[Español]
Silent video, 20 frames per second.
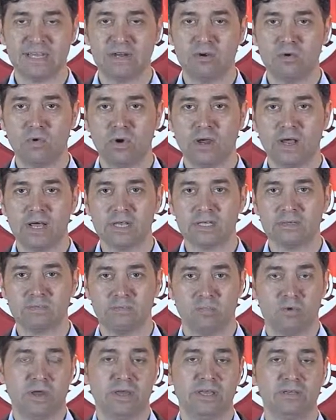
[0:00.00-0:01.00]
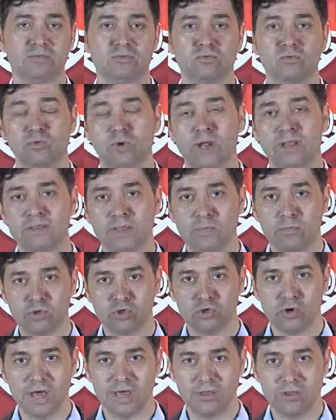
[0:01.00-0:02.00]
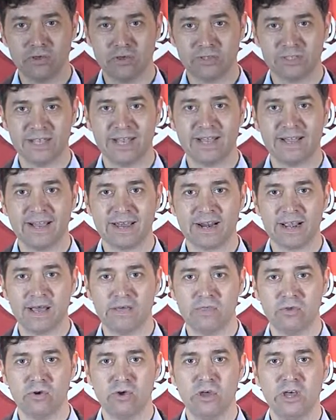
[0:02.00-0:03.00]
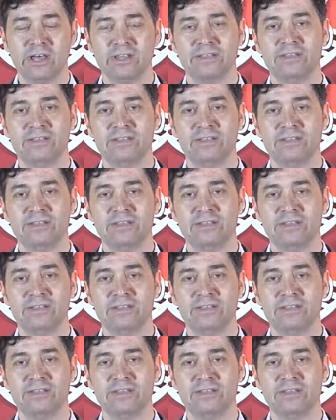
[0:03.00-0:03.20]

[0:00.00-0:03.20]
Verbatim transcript: San Lucas, pues durante muchos años se ha encargado